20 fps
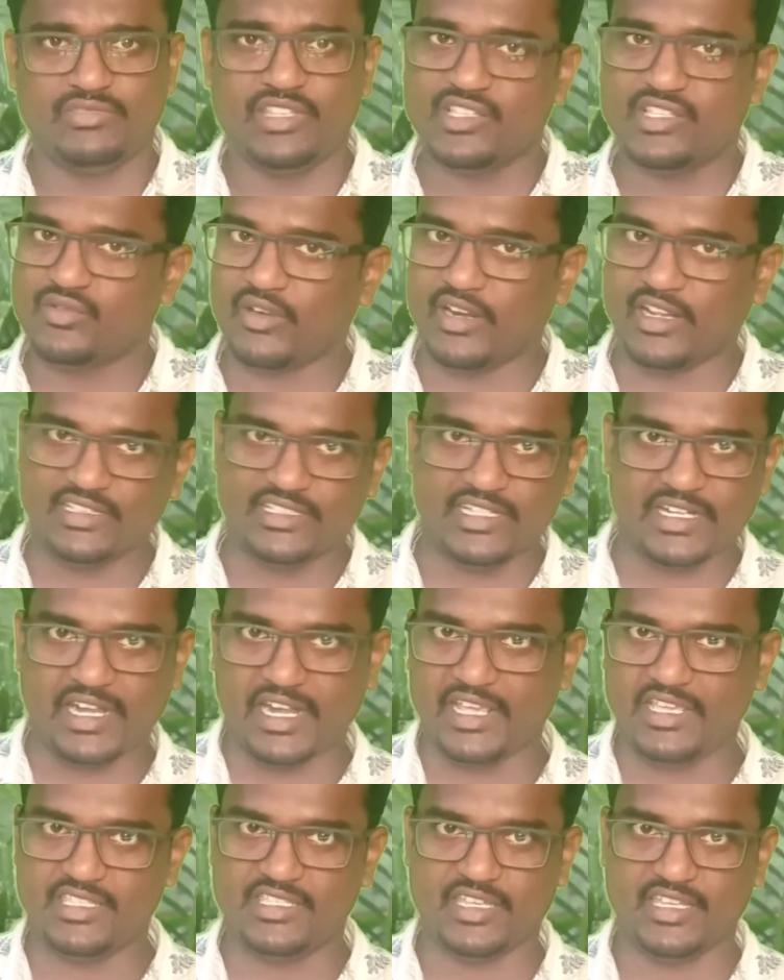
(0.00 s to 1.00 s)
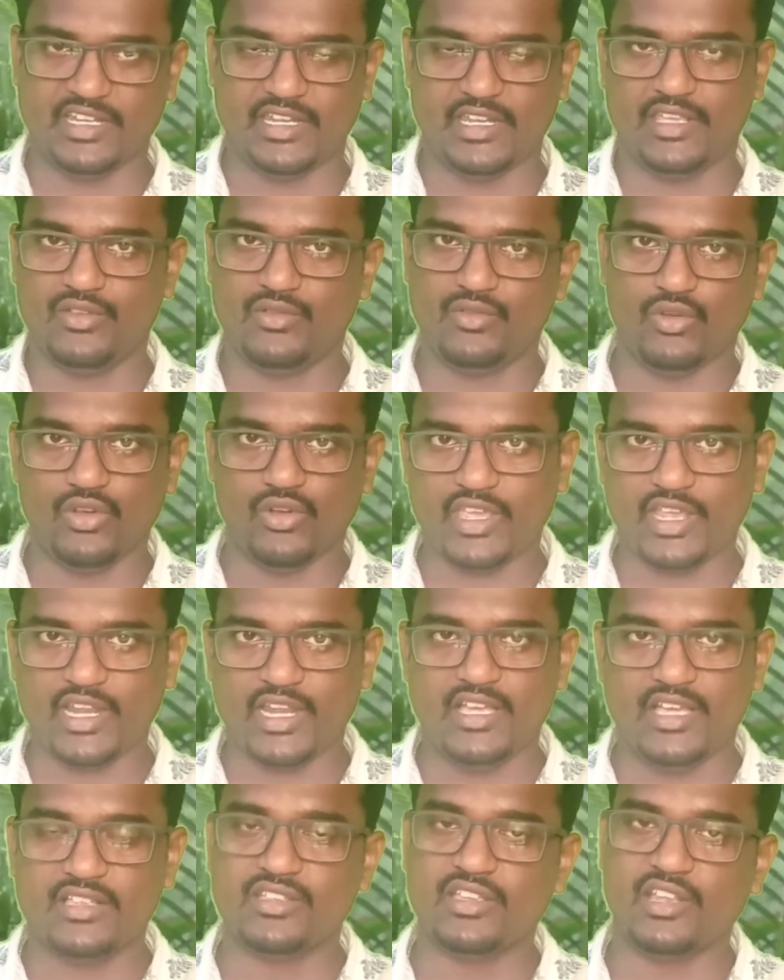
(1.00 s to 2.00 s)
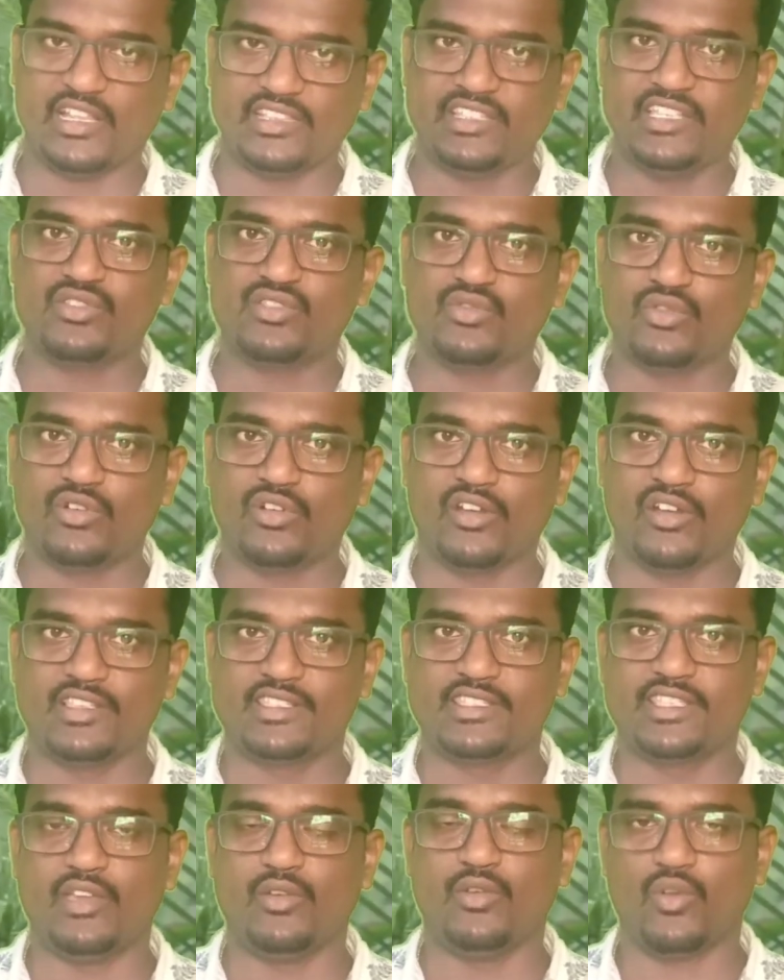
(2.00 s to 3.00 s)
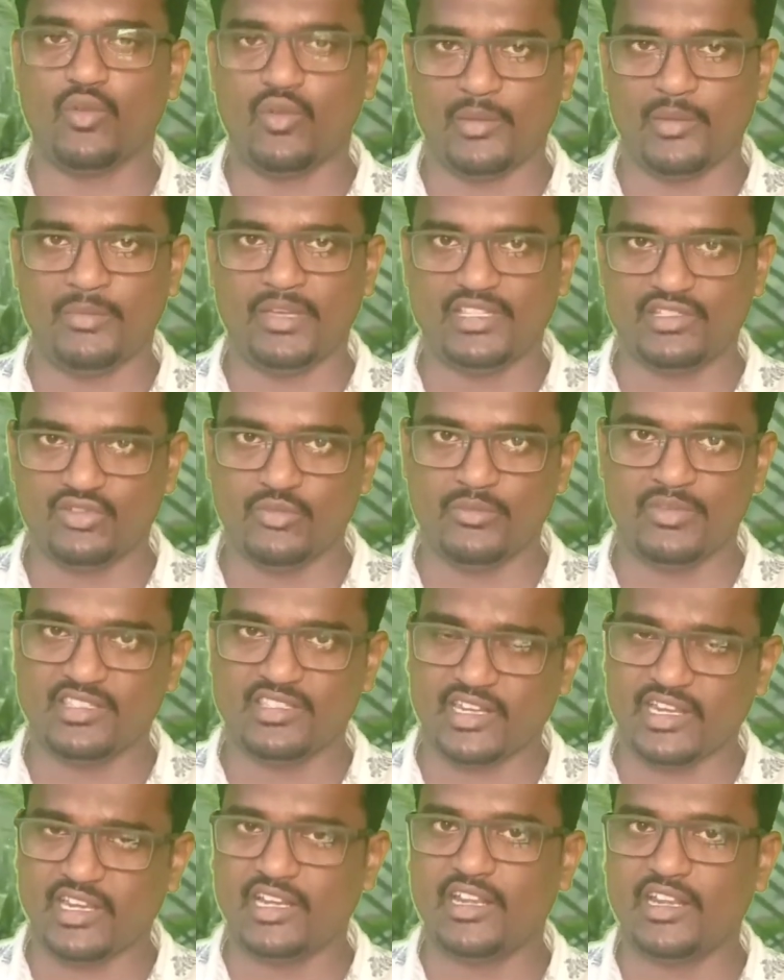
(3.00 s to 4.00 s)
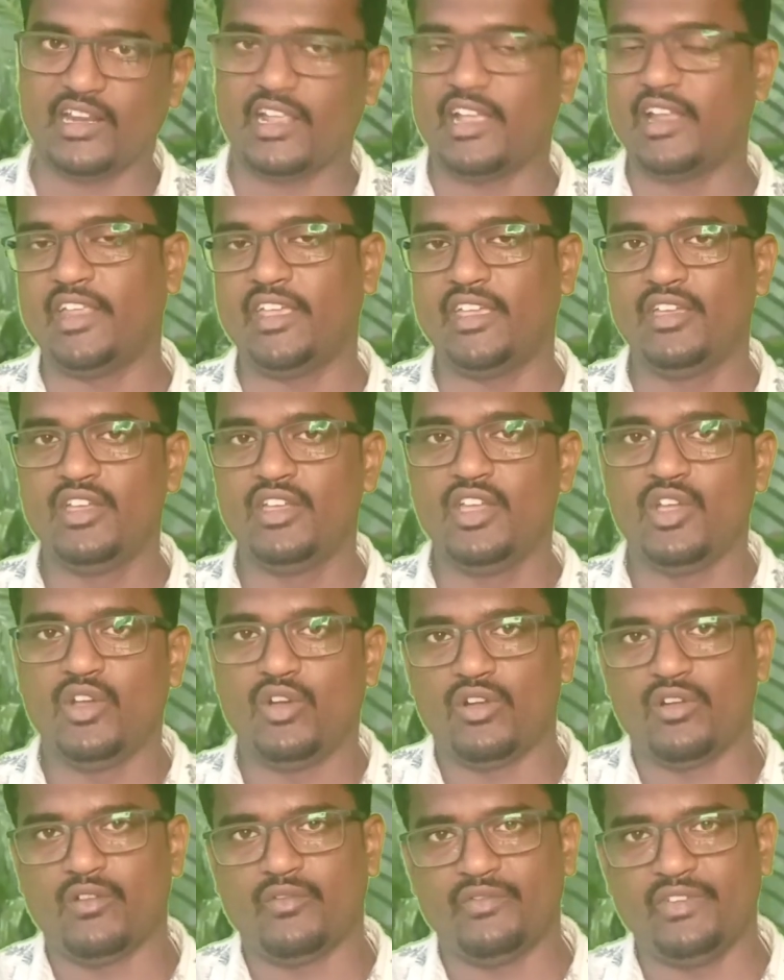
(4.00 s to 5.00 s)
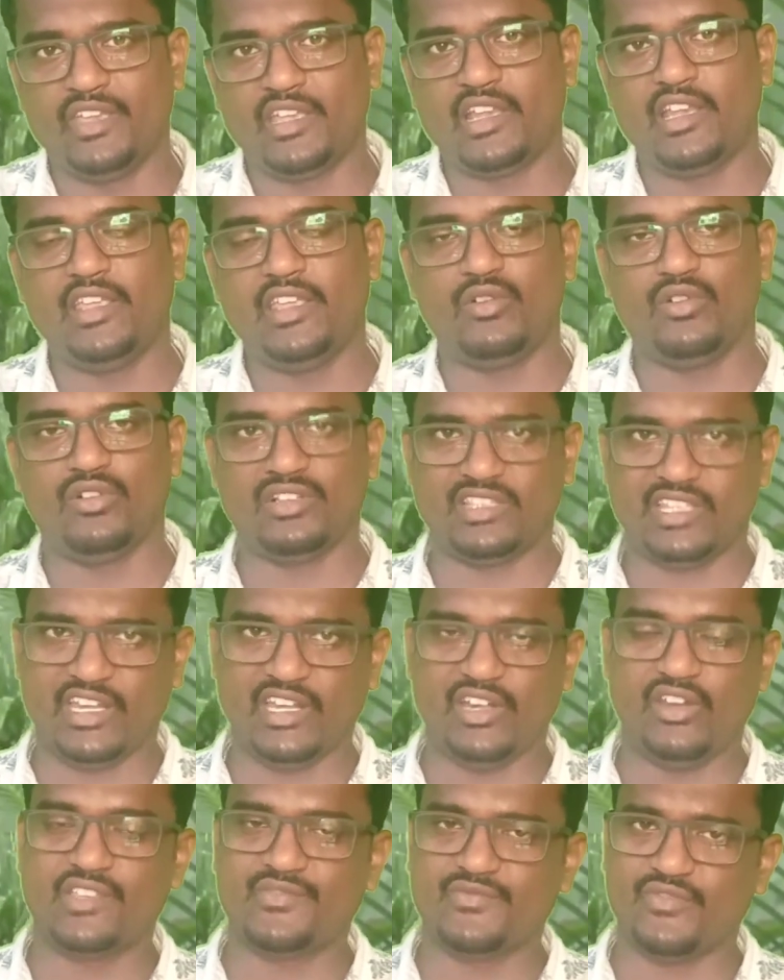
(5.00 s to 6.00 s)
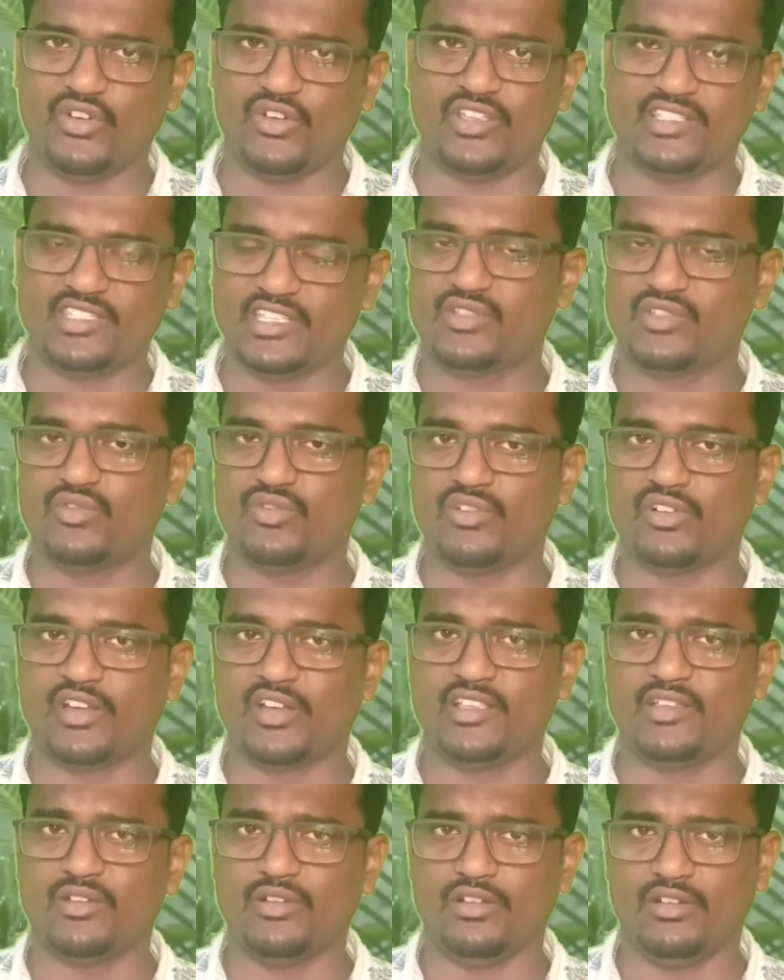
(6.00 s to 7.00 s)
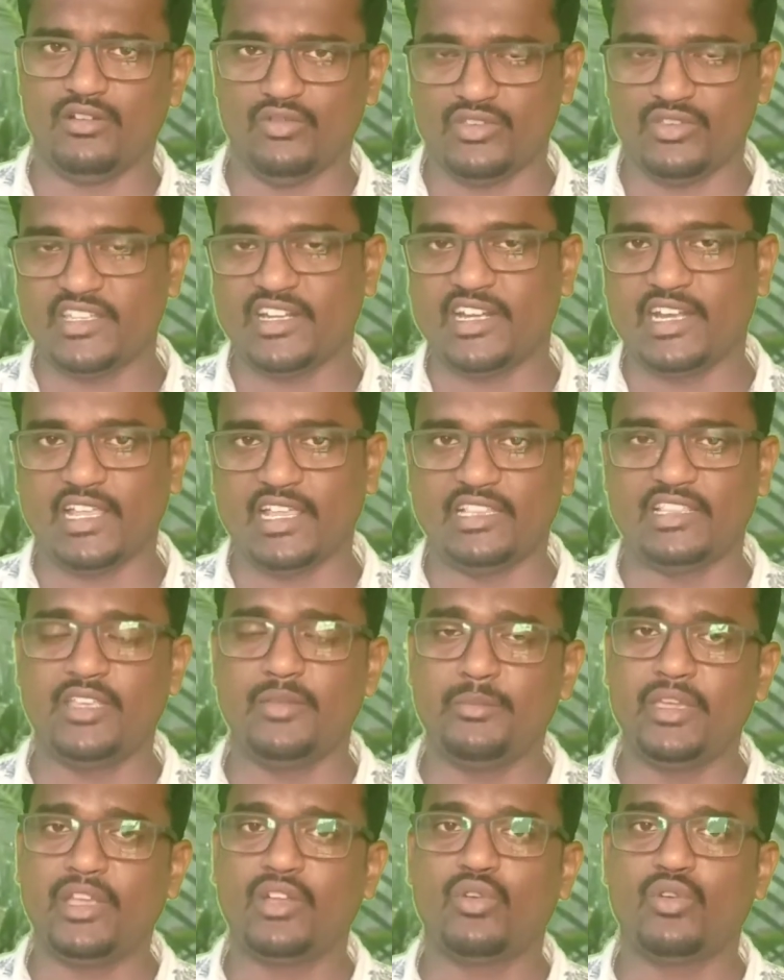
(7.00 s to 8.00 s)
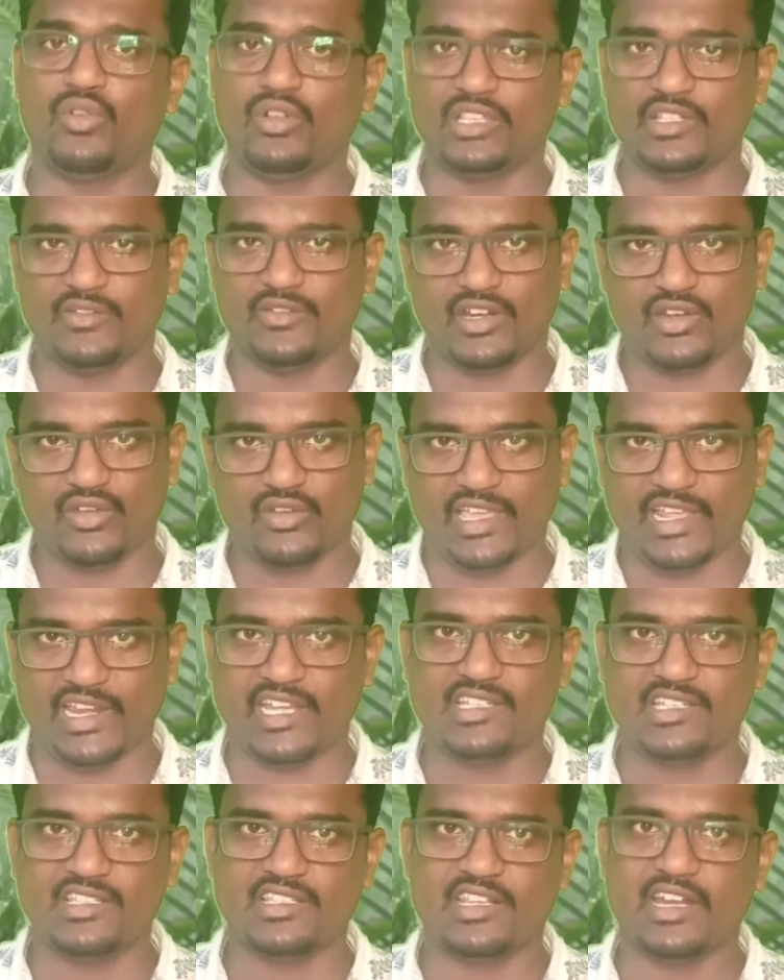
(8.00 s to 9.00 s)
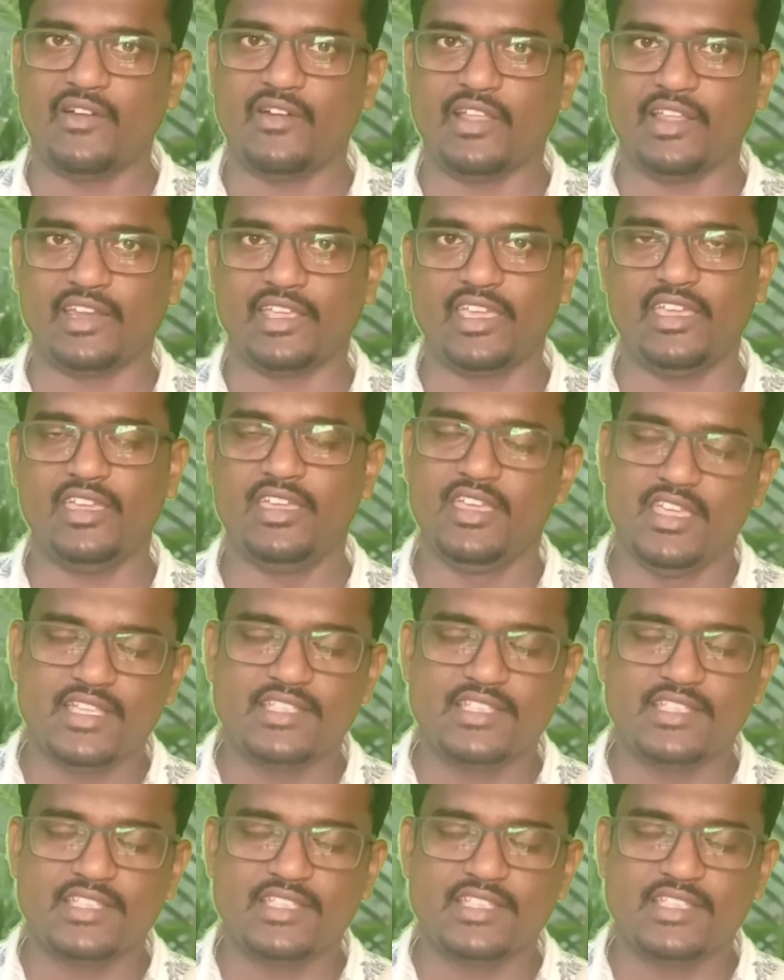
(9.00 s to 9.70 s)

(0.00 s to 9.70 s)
తీసుకోవడానికి అయితే ట్రై చేయండి ఓకేనా సో ఇలా వస్తే ఒక వన్ మంత్ టూ మంత్స్ రెగ్యులర్ కానీ వీక్లీ ఒక త్రీ డేస్ ఫోర్ డేస్ తీసుకున్నట్టు వచ్చినట్టయితే మీకు కొంతవరకు ఎరెక్షన్ క్వశ్చన్స్ రావడానికి